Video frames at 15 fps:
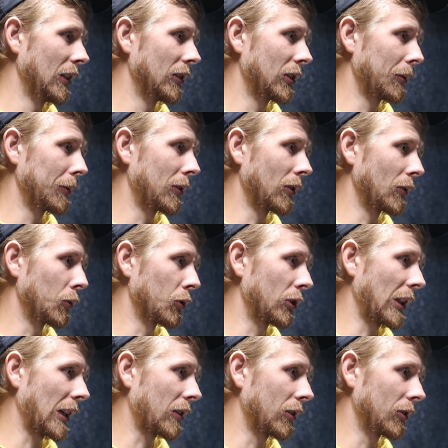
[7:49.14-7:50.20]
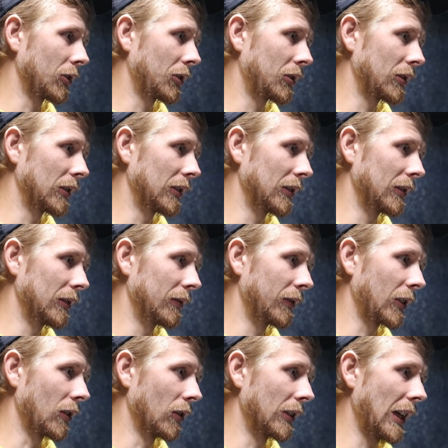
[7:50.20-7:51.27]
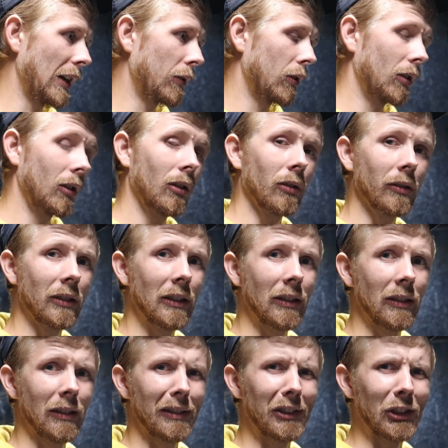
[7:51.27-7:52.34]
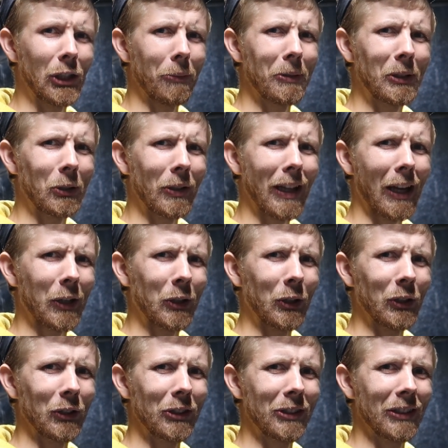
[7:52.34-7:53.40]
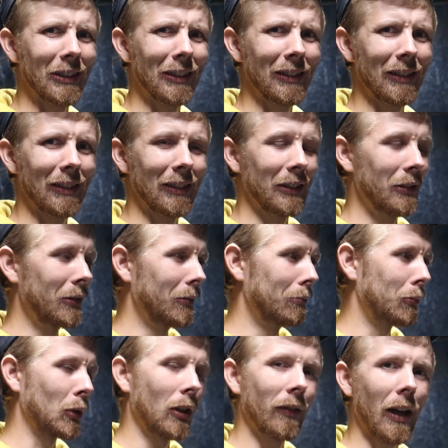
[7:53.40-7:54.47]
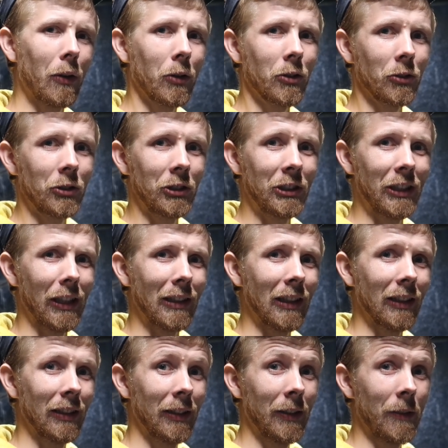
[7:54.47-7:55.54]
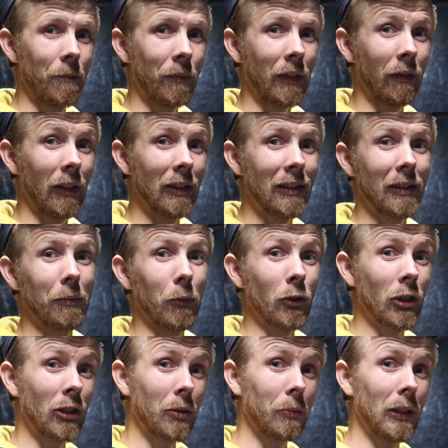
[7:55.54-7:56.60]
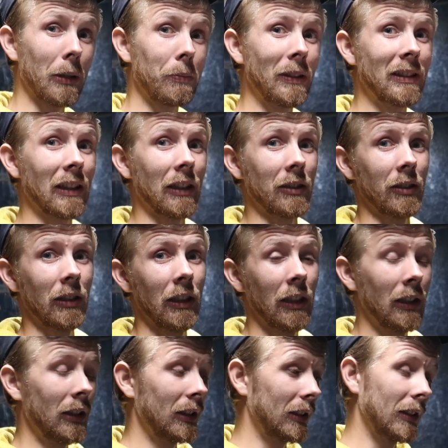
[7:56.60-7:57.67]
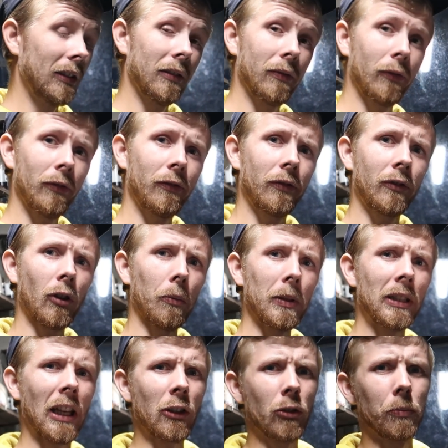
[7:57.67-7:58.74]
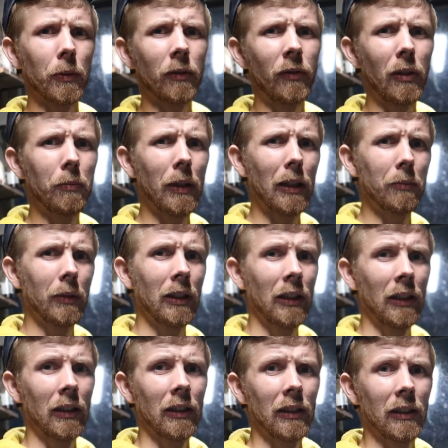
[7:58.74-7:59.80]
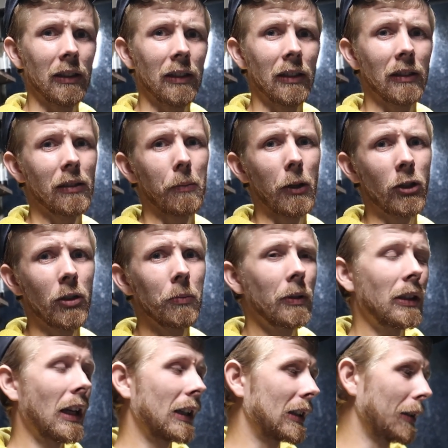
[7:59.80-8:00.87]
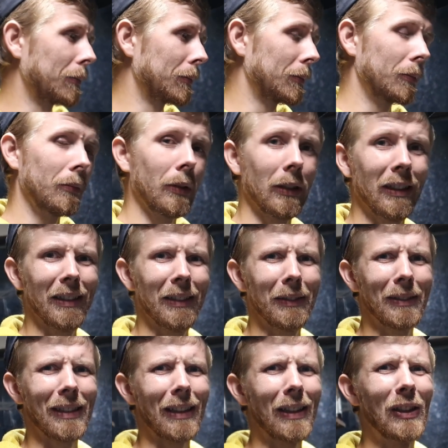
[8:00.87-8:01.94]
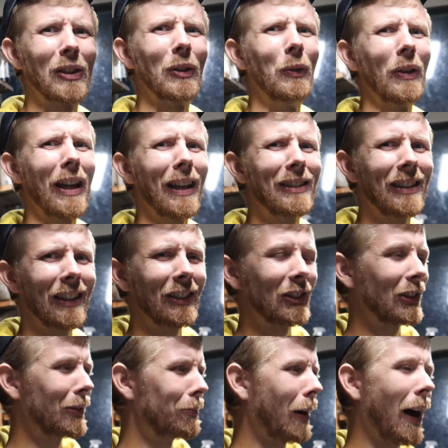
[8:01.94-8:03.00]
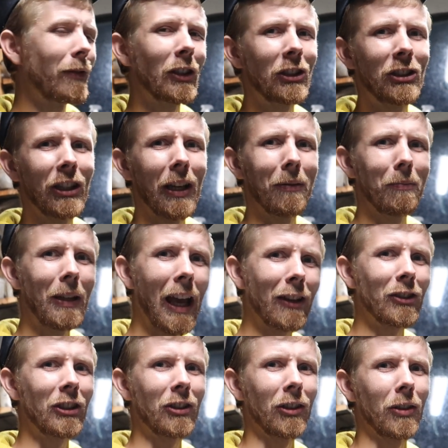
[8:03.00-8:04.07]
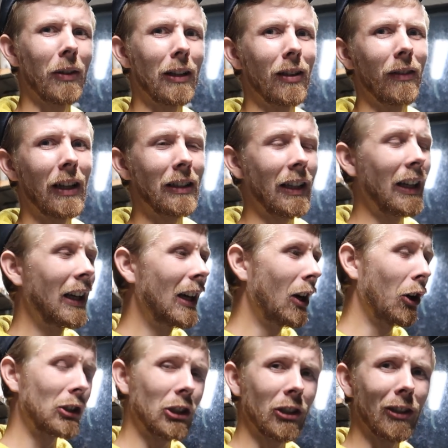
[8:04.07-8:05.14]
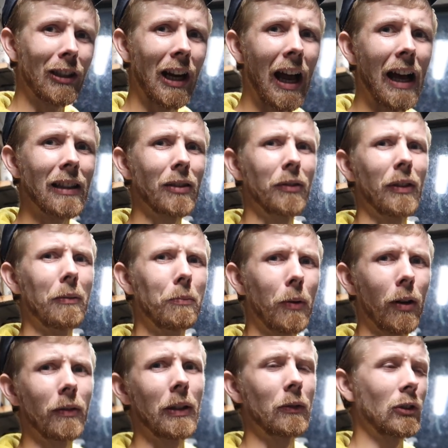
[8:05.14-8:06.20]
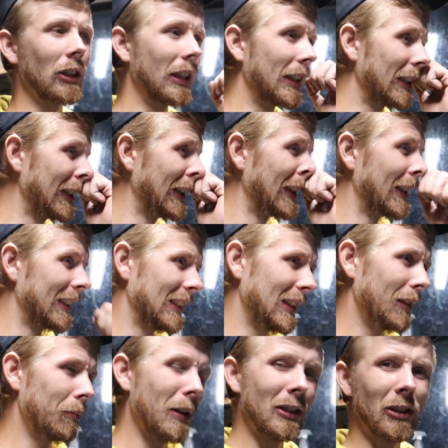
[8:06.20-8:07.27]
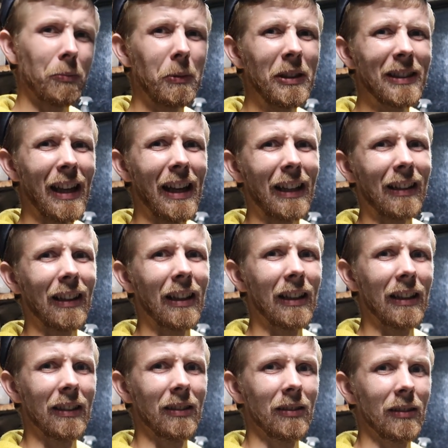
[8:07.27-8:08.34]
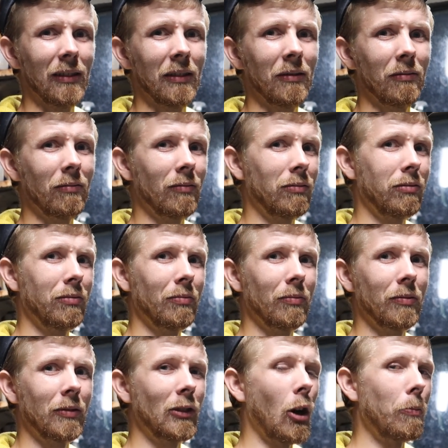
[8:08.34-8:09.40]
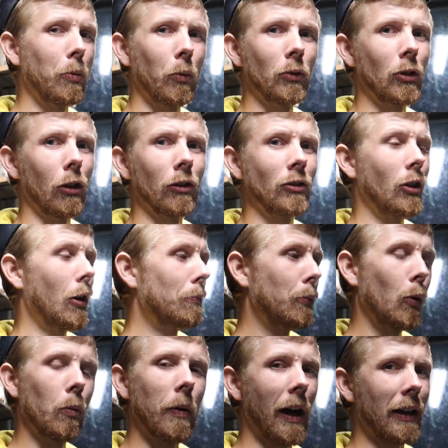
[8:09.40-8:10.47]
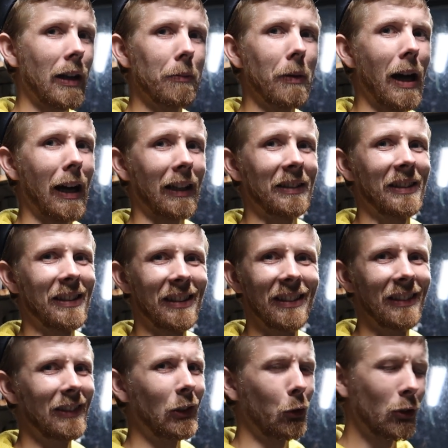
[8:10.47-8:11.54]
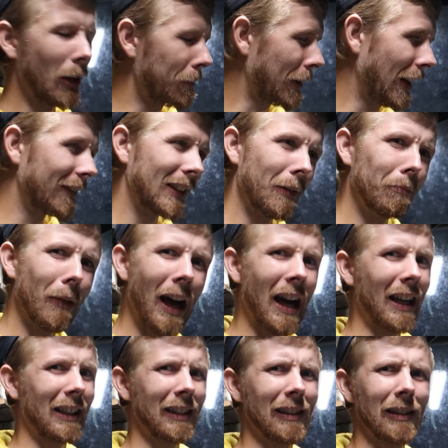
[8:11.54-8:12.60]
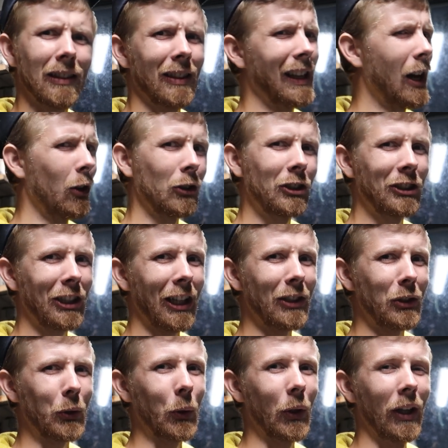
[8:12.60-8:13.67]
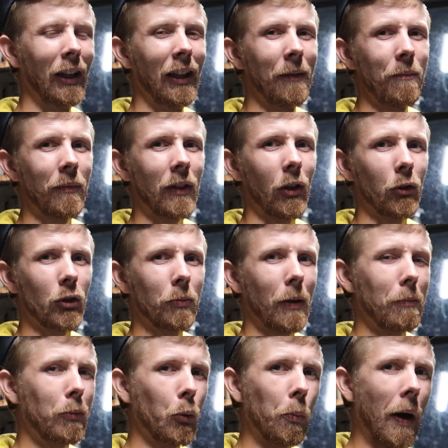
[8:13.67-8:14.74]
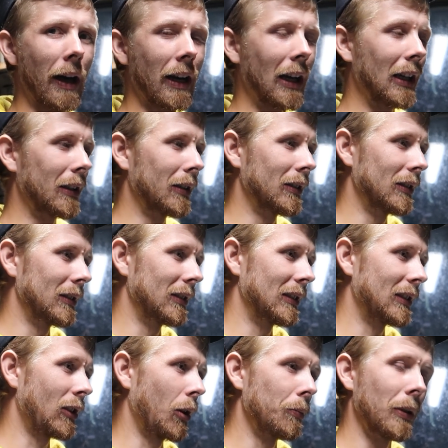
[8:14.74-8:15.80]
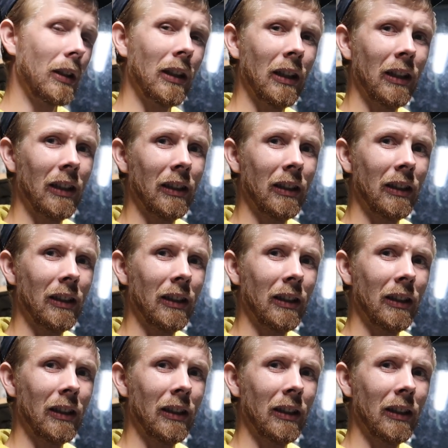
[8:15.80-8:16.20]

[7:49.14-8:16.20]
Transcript: Żeby to już jakoś e, wyglądało i, żeby to jakoś e, budowało to ciśnienie. Więc możecie mi napisać e, w komentarzu pod filmem, E, zobaczymy jak tam e, zadecydujecie, czy bawić się, mierzyć to doładowanie, chociaż od razu Wam powiem, że e, będzie mizerne, do, do, do pół bara max. To już naprawdę max na odcięciu, to już chyba pół bara zrobi.